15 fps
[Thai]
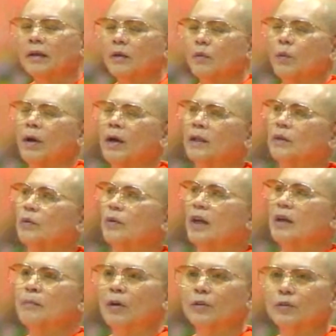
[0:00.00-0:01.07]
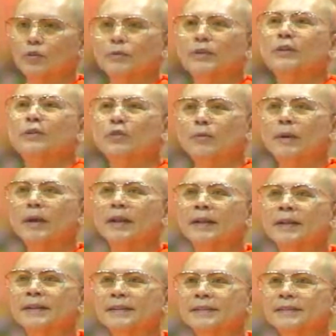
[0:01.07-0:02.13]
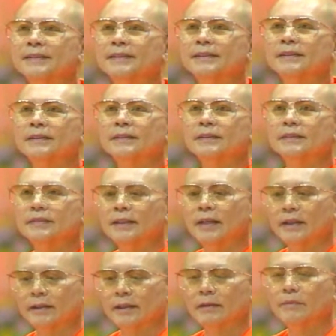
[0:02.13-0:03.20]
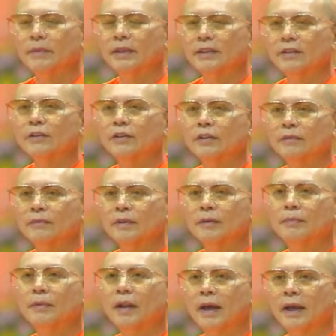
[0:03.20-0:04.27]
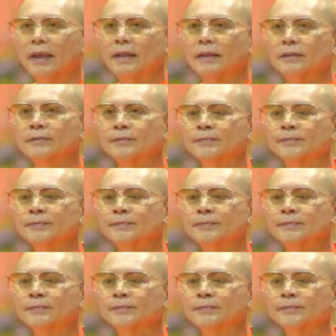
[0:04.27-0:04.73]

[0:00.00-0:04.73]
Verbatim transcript: ก็วางตัวให้เหมาะสมที่ตัวเป็นอย่างเสมอต้นเสมอปลาย